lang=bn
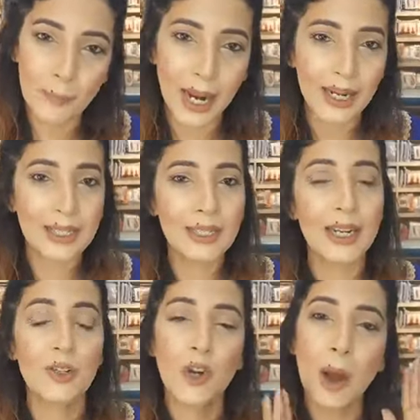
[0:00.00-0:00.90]
কালেকশনই
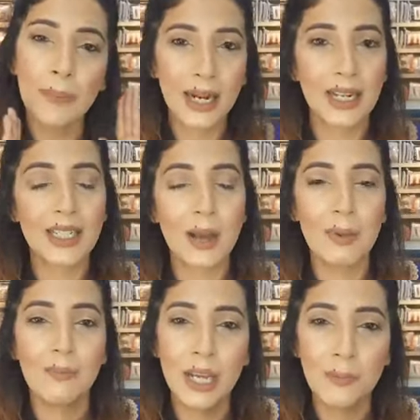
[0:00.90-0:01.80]
সব কালেকশন আমি
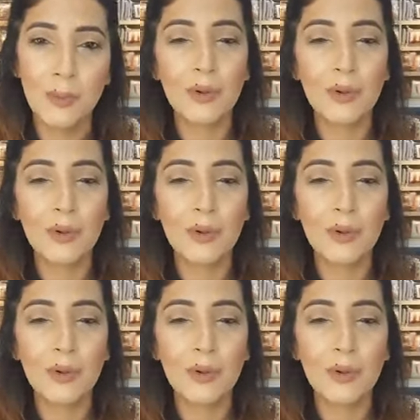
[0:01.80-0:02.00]
মিরপুর